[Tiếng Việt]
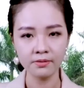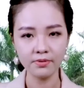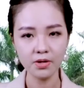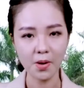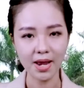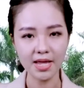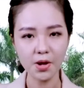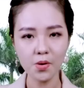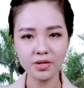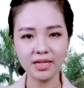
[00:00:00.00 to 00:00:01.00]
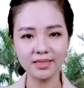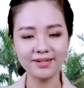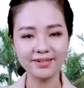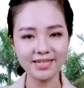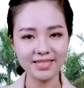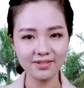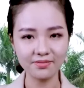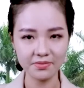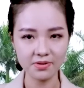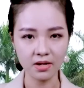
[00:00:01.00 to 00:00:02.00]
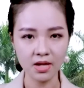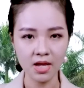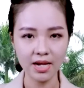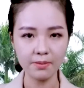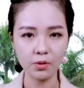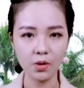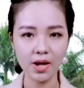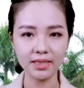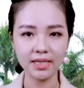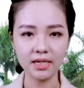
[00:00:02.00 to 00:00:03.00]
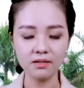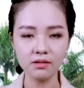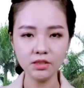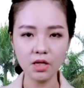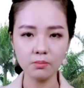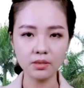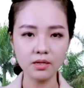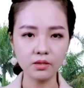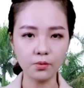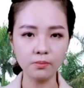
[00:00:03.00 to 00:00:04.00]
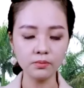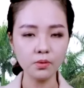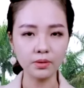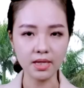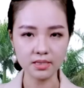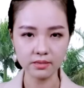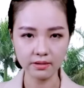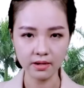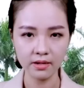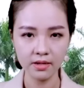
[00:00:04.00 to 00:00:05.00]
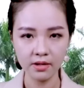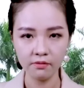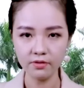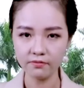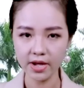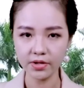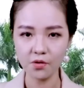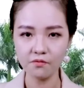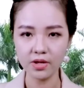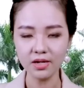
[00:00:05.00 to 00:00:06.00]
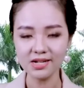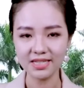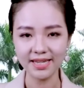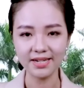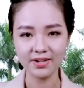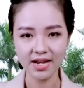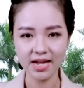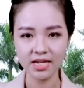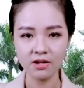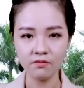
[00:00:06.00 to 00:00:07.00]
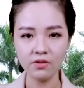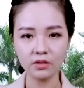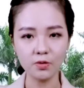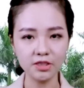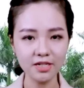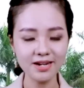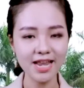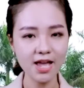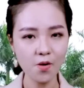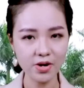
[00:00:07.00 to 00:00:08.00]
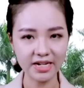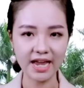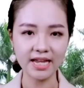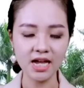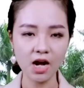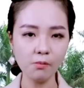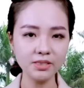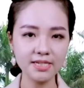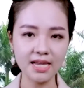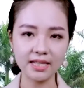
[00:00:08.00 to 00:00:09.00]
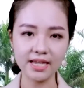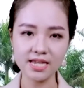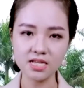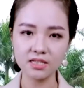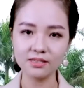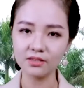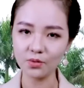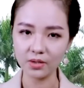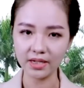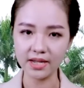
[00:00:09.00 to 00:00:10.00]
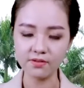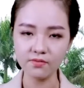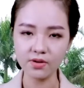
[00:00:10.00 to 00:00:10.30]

Văn hóa lễ hội đền thờ Kinh Dương Vương là một loại tín ngưỡng trong thờ cúng tổ tiên xưa. Vì vậy, đối với người dân nơi đây, việc tổ chức lễ hội này không chỉ là thể hiện sự tôn kính